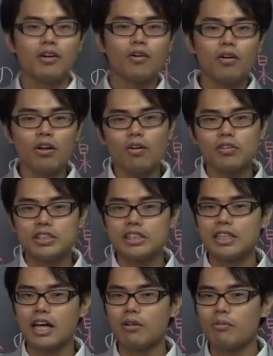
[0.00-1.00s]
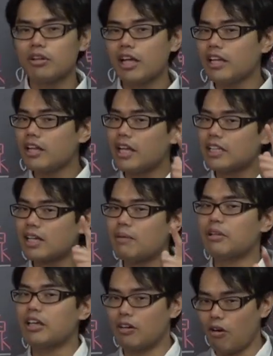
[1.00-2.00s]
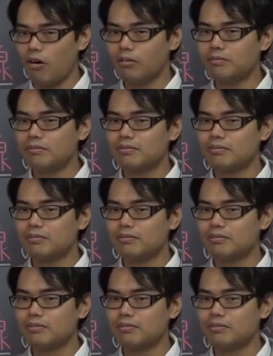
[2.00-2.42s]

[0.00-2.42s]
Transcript: これを実際の問題で確かめていこう